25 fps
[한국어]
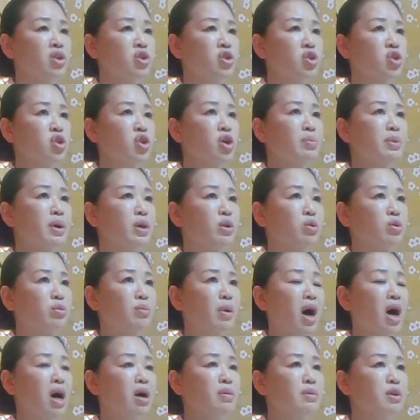취업에도
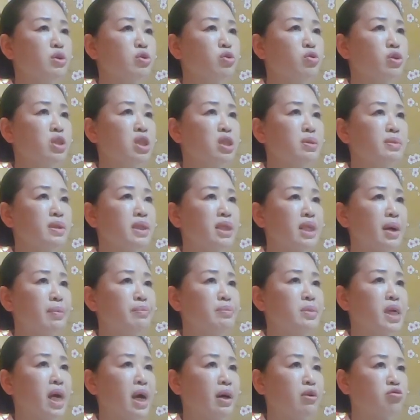마음을 중심을
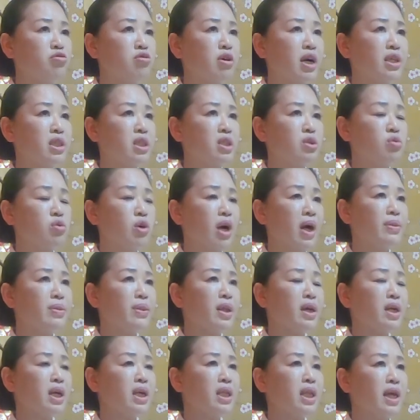잡고 가시고
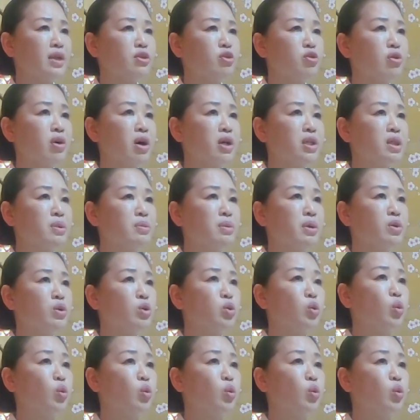한 단계 낮춰 가시면